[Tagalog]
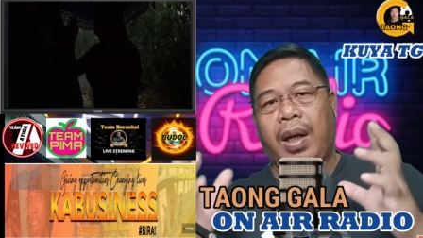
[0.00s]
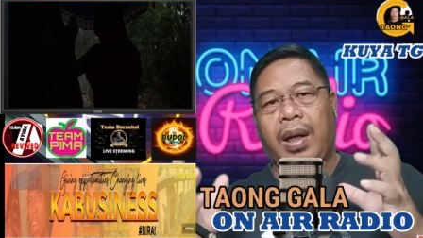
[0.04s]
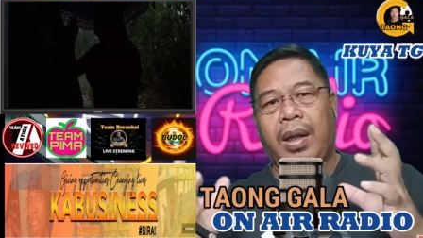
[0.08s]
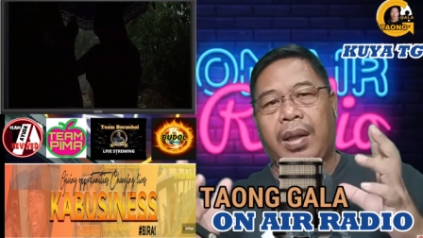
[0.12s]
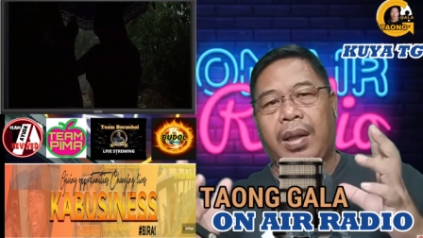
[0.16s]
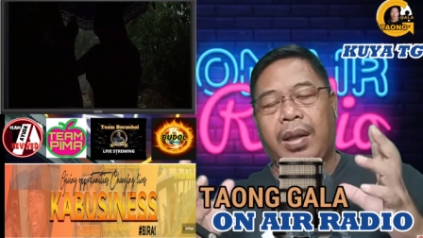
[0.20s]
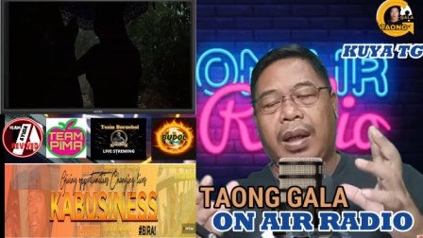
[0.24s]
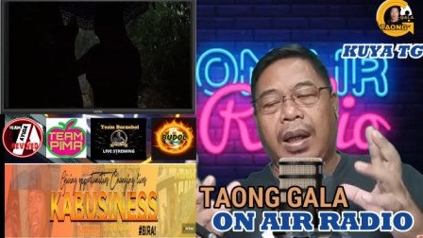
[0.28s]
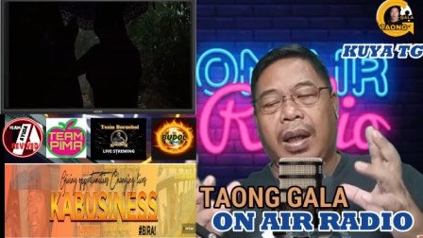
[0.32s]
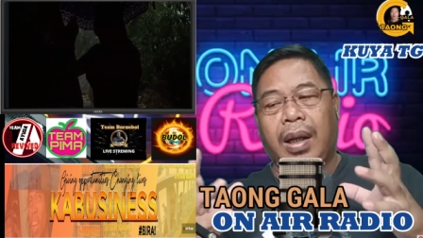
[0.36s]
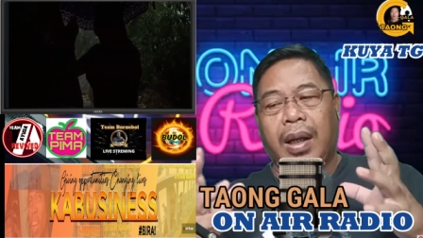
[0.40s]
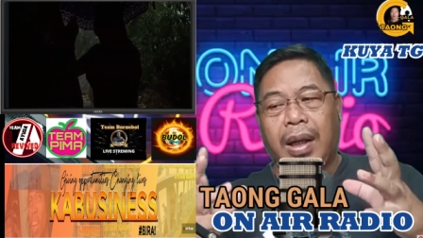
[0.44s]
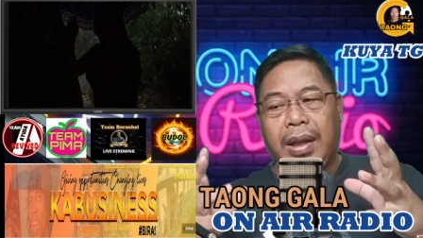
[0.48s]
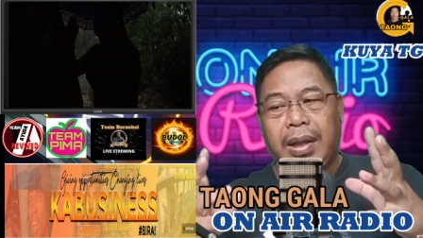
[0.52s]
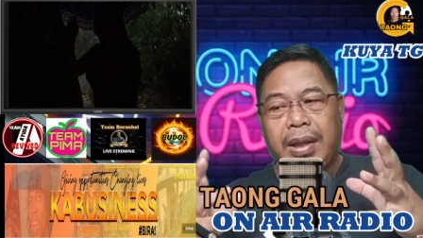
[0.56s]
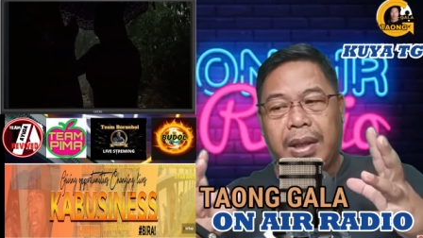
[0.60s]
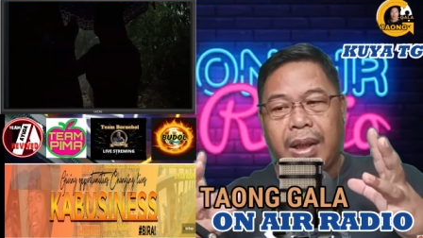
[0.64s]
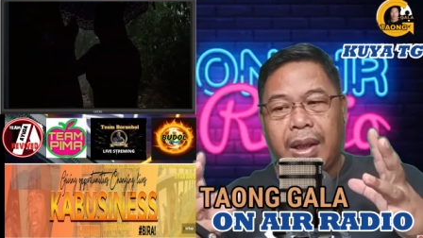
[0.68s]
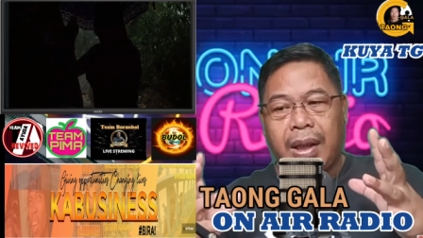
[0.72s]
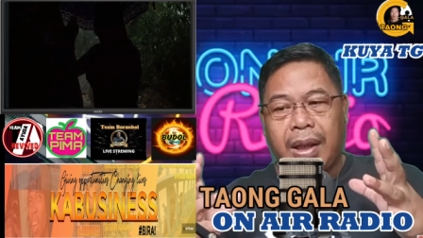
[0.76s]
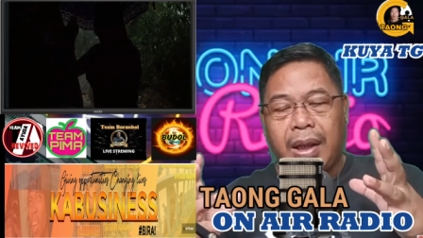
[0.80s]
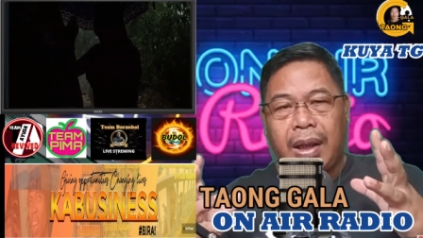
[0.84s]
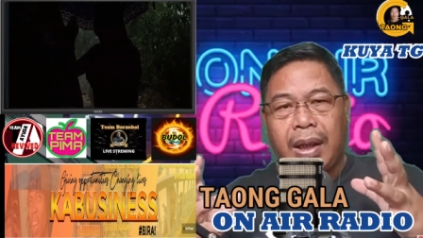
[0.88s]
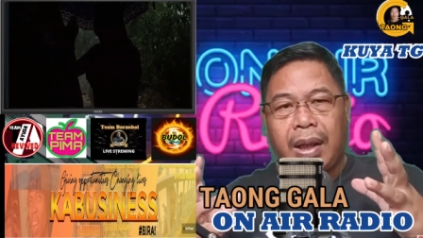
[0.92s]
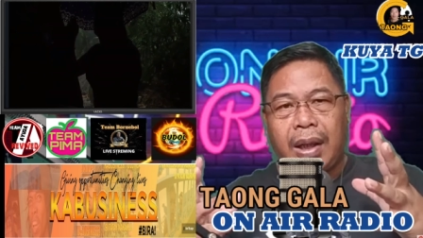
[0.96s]
ng
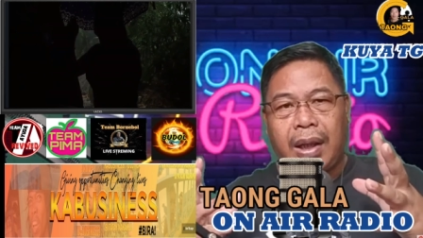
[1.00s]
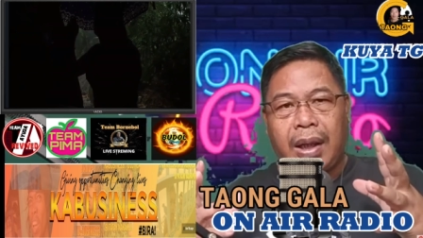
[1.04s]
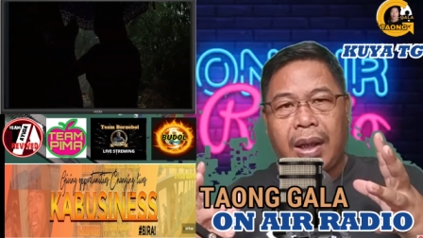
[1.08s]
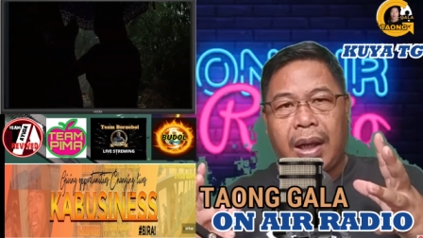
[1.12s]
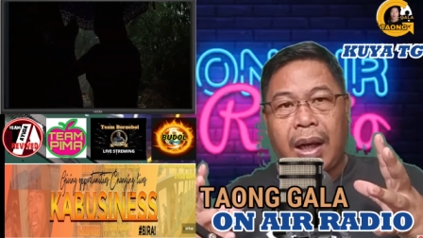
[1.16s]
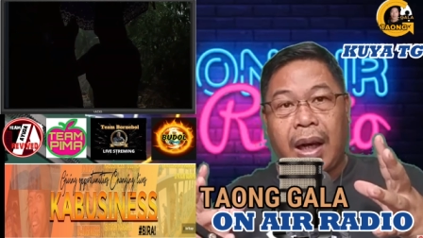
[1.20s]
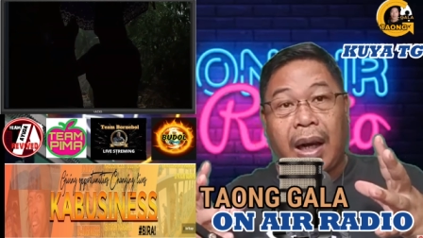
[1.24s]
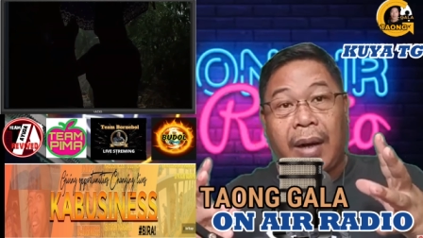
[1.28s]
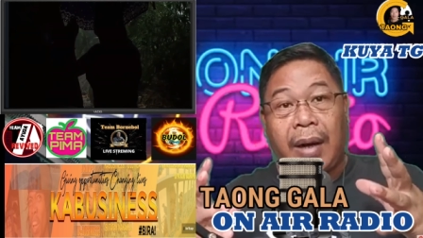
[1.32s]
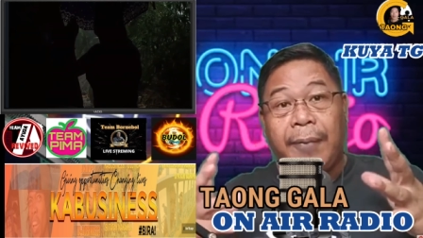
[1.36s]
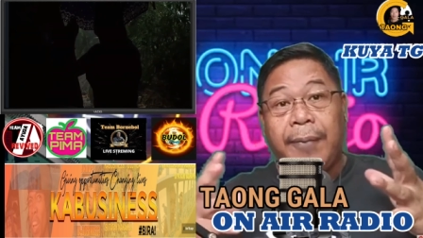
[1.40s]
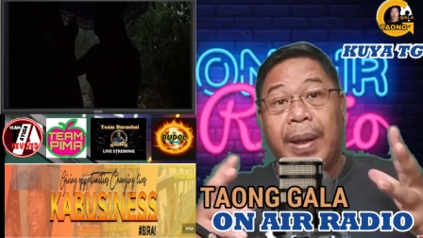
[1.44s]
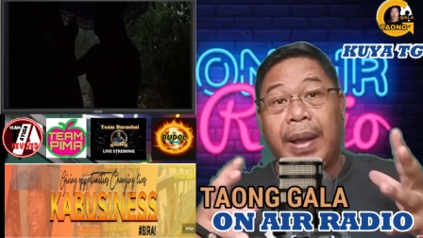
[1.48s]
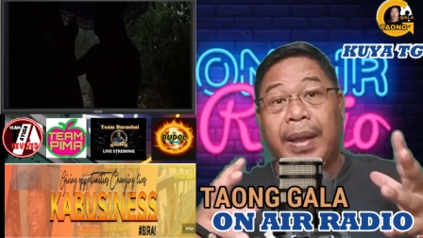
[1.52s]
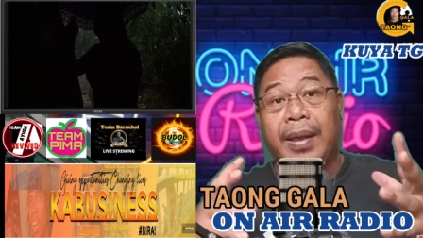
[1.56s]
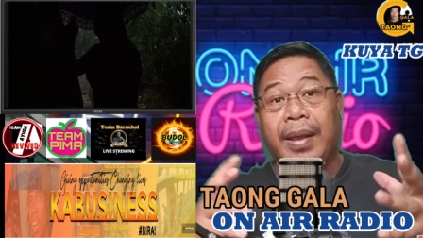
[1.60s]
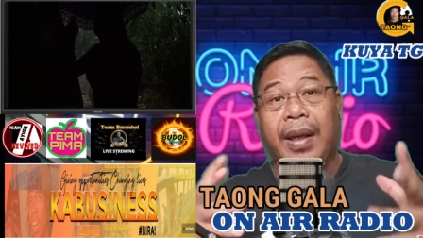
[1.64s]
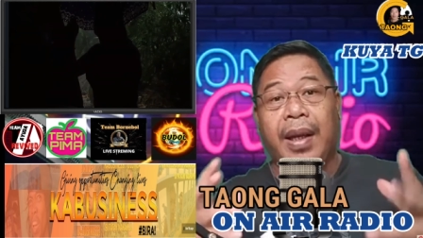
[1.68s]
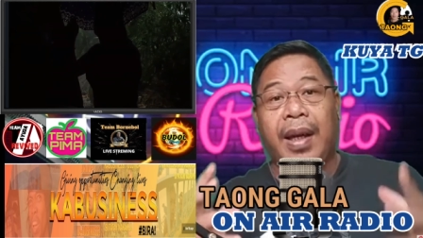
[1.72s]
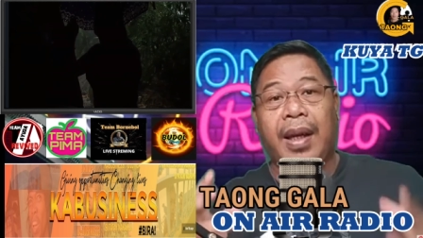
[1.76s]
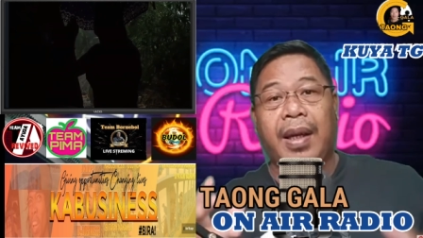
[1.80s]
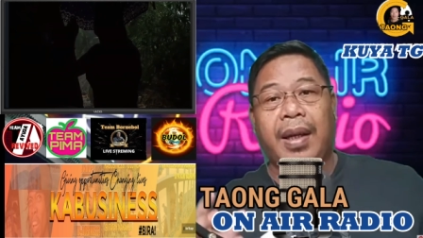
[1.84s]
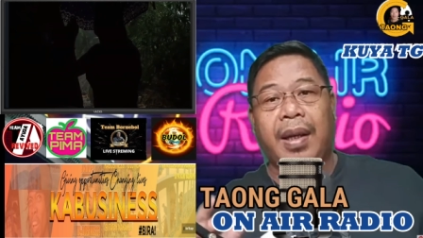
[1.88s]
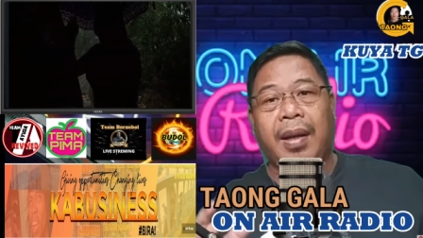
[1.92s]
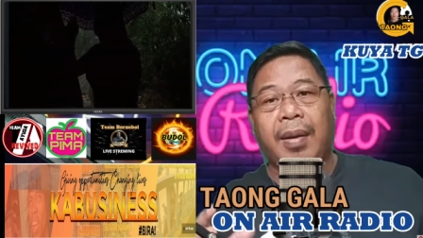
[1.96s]
ganyang uh, habit na
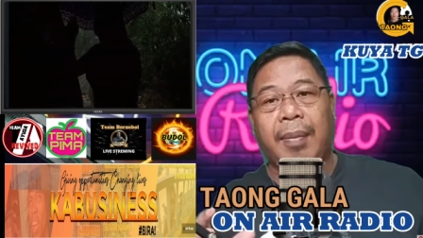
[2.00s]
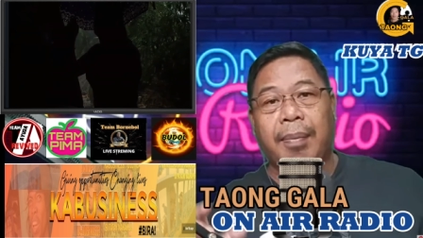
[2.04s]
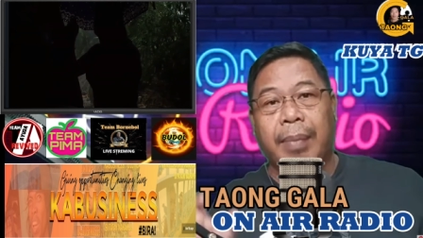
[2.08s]
yan eh.